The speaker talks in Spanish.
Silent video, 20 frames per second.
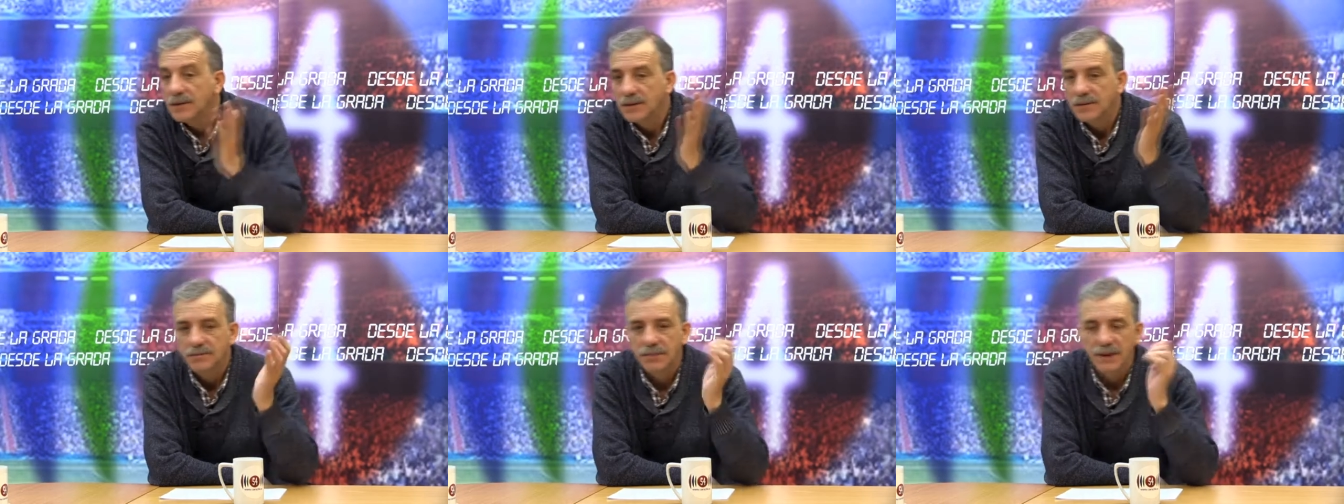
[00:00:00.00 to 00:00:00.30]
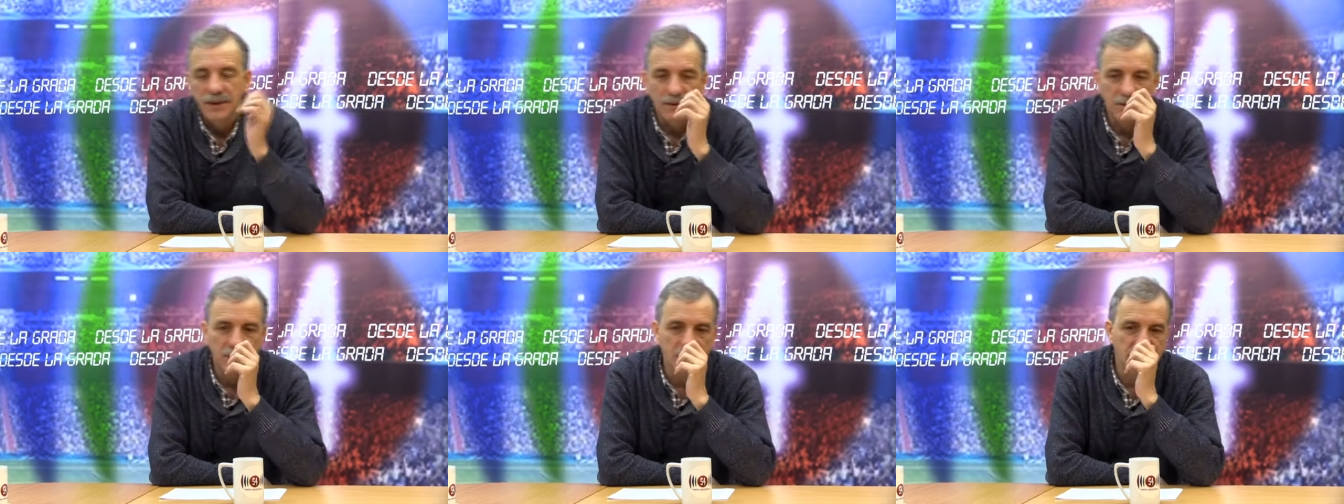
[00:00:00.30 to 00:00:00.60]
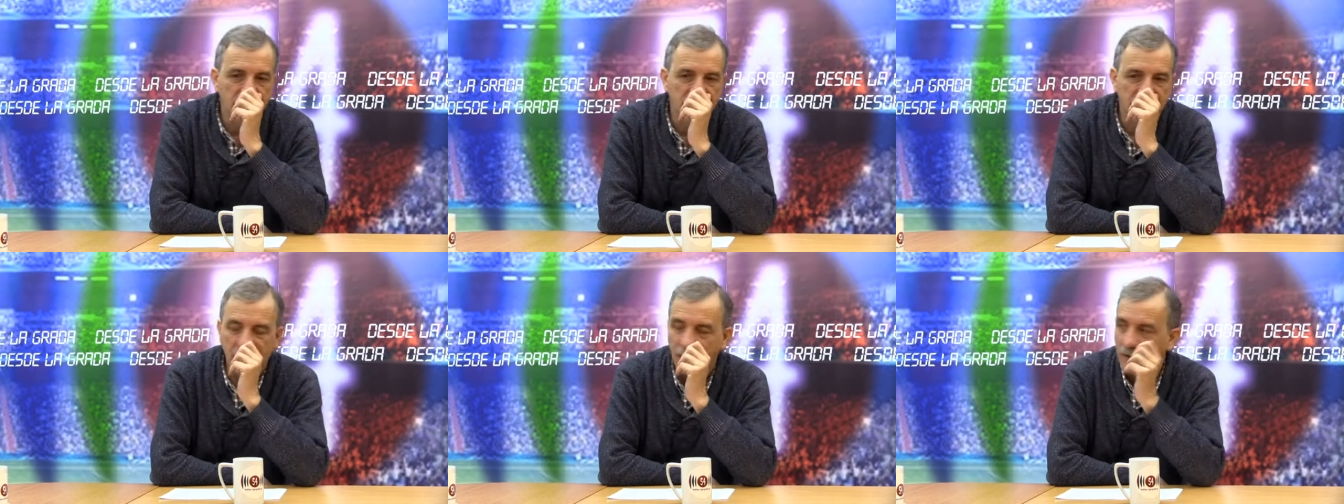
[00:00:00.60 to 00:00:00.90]
Pero
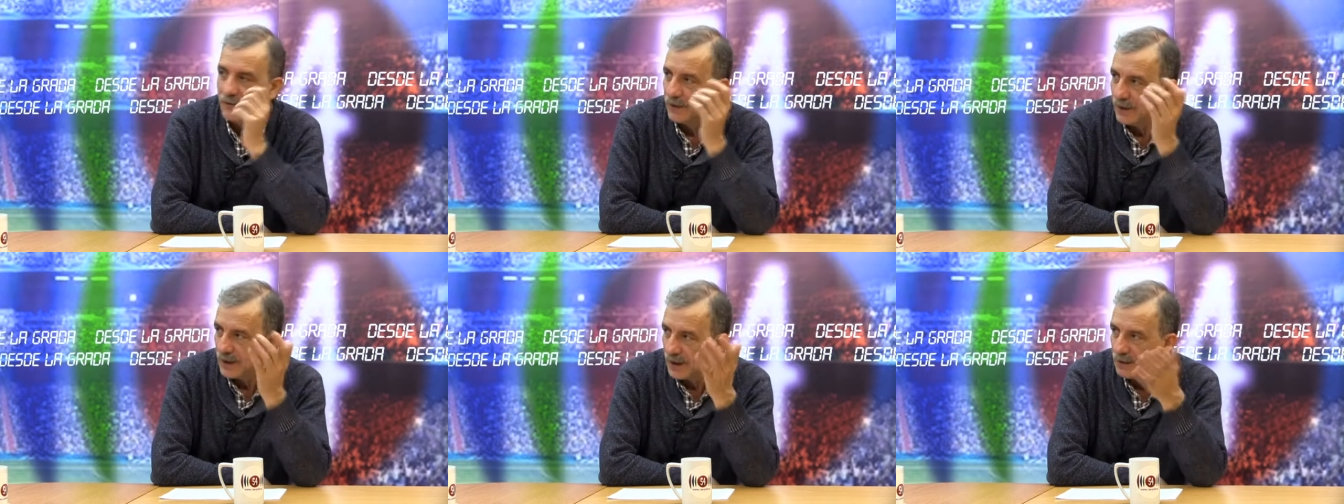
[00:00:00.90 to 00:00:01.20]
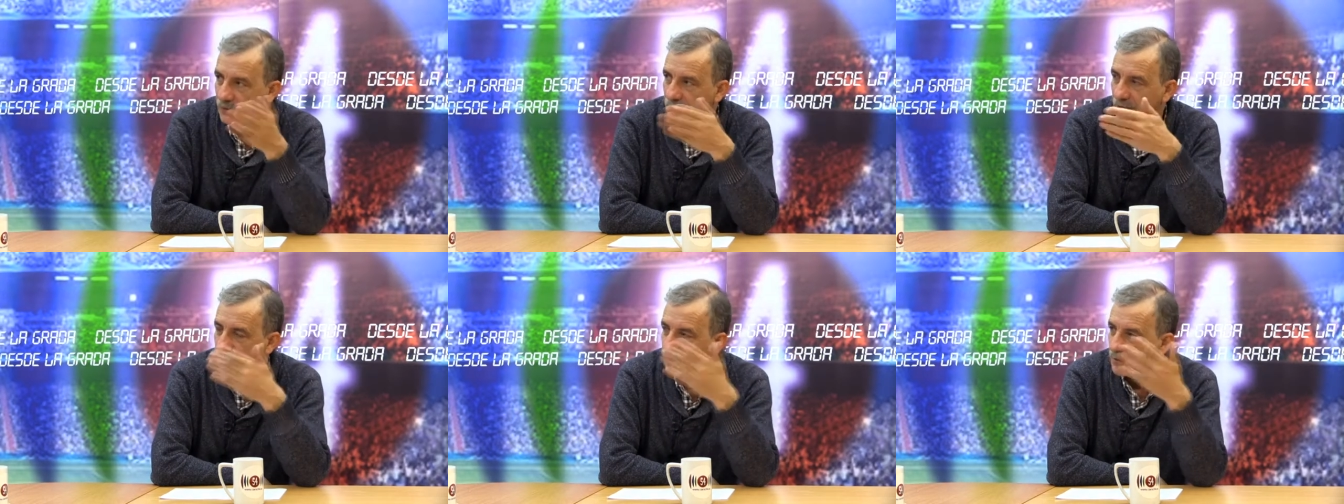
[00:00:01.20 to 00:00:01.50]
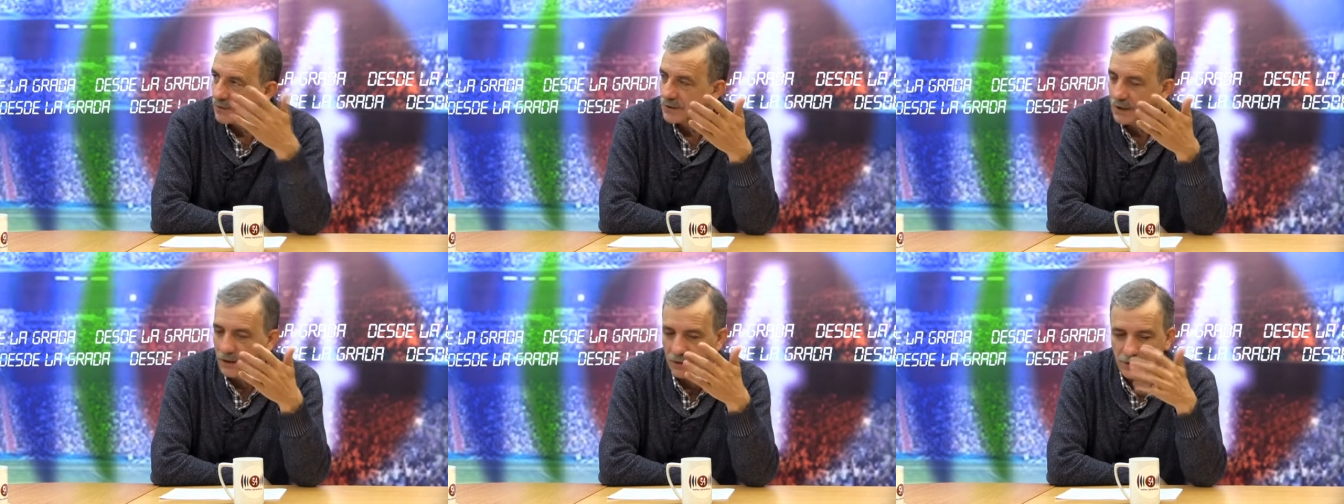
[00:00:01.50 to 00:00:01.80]
es que al final
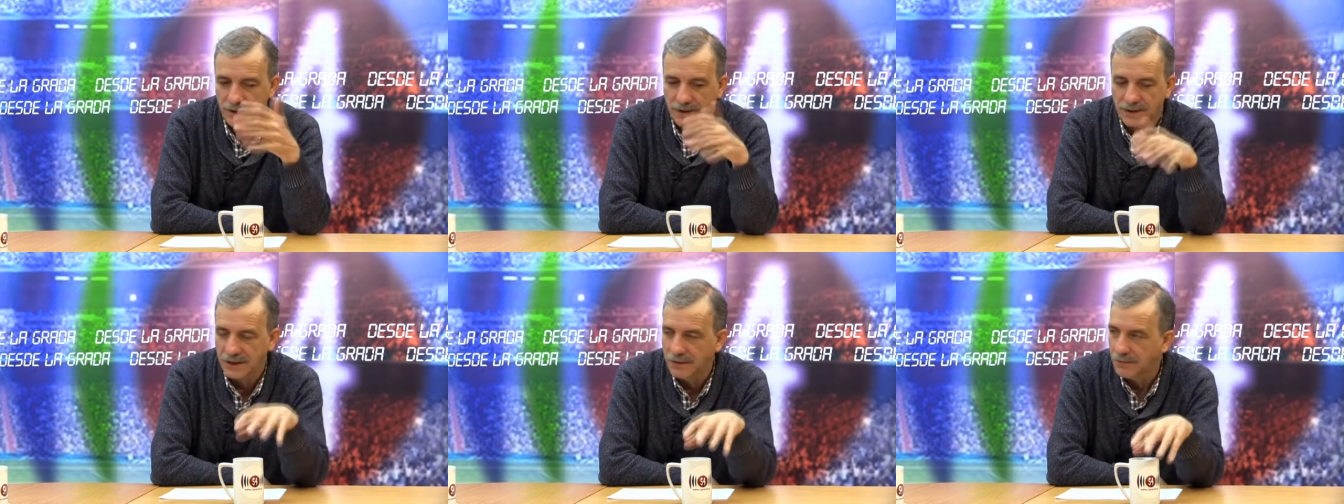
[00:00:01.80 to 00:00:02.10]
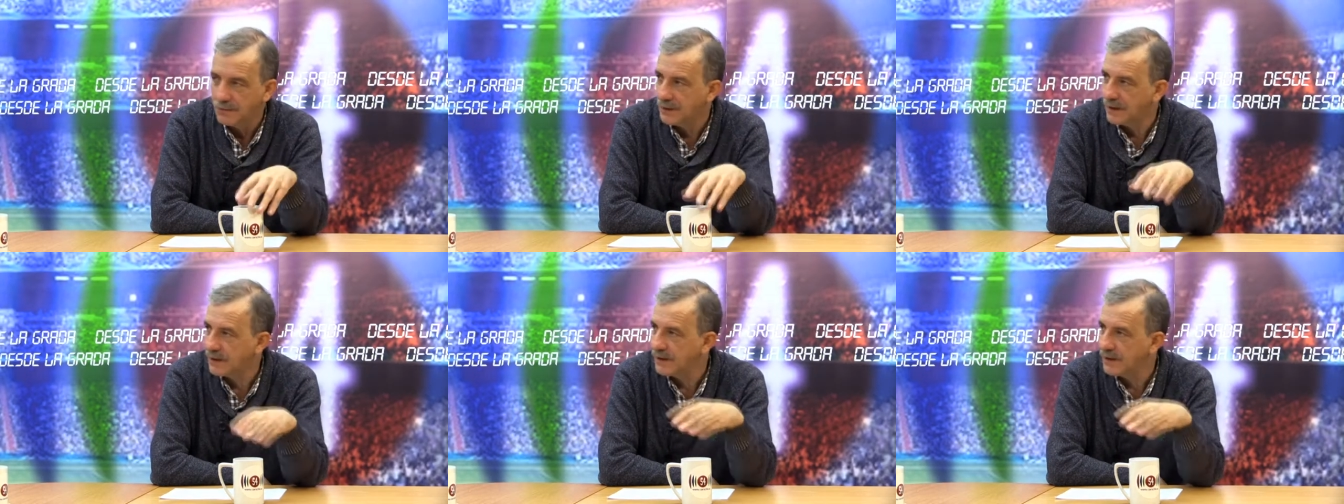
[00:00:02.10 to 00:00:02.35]
volvemos a lo de siempre.